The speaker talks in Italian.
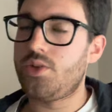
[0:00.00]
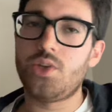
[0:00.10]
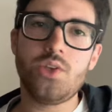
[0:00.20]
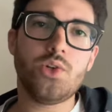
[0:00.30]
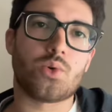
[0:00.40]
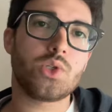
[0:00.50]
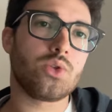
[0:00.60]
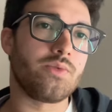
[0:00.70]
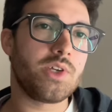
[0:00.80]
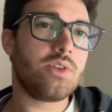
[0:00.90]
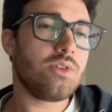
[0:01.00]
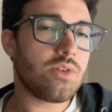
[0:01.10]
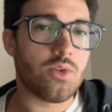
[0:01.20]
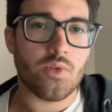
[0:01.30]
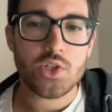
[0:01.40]
Io questo video
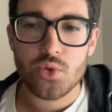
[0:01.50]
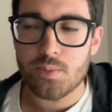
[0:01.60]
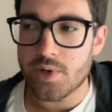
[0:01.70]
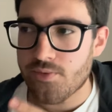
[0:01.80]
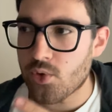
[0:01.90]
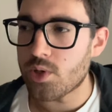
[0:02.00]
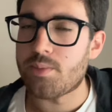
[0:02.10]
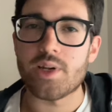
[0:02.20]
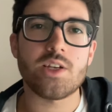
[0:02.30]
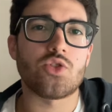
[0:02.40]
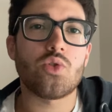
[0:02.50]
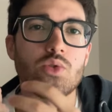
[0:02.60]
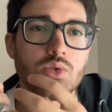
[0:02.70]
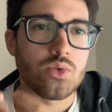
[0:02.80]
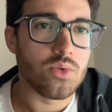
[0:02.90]
lo faccio per voi perché sono
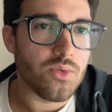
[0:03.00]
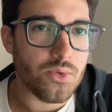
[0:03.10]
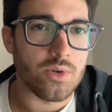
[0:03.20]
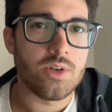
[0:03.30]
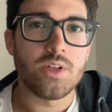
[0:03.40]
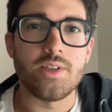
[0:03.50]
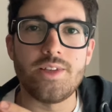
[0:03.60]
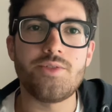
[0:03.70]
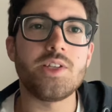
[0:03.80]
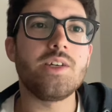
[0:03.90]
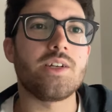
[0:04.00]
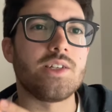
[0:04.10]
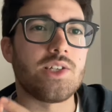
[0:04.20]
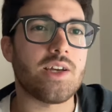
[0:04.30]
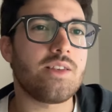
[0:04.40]
stufo di vedere
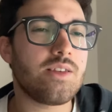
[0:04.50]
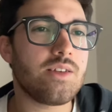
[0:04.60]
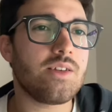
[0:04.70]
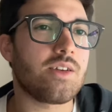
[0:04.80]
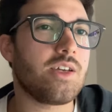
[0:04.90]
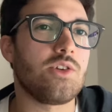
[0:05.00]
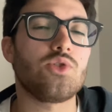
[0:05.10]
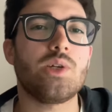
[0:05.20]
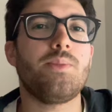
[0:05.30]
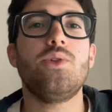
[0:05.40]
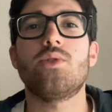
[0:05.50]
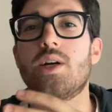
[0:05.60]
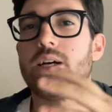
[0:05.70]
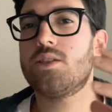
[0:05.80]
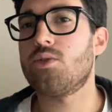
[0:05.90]
gente che non sapendo che
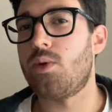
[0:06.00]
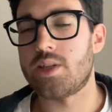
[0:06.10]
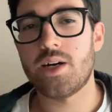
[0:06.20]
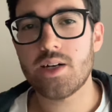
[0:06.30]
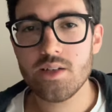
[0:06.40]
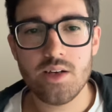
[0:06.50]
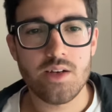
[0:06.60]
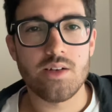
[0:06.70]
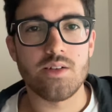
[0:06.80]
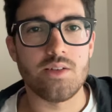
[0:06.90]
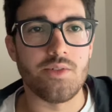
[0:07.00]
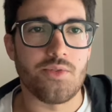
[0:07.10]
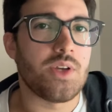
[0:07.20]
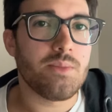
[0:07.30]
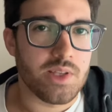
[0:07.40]
cazzo guardare, di
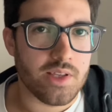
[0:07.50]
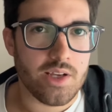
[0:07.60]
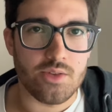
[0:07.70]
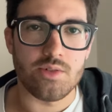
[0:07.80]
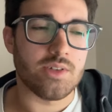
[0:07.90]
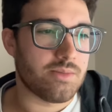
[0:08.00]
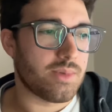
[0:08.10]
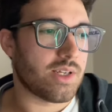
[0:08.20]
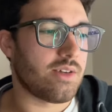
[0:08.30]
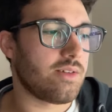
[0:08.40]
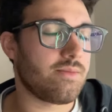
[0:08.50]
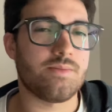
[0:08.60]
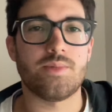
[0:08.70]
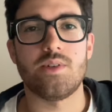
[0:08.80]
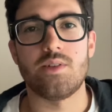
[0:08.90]
film intendo, eh, perché
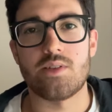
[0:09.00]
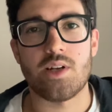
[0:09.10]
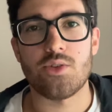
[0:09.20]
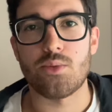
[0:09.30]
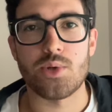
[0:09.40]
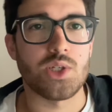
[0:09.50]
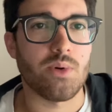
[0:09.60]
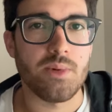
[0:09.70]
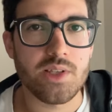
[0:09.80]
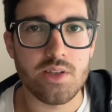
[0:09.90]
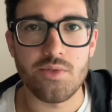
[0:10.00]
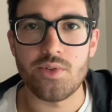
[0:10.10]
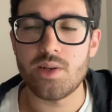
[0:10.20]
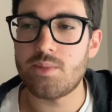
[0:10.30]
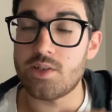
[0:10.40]
eh, tratto principalmente di
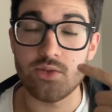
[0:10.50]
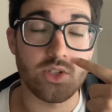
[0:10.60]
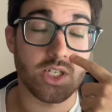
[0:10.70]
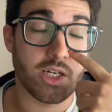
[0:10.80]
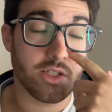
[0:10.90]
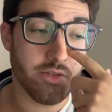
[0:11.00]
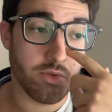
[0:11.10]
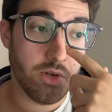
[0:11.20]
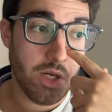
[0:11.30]
film, e non di serie tv,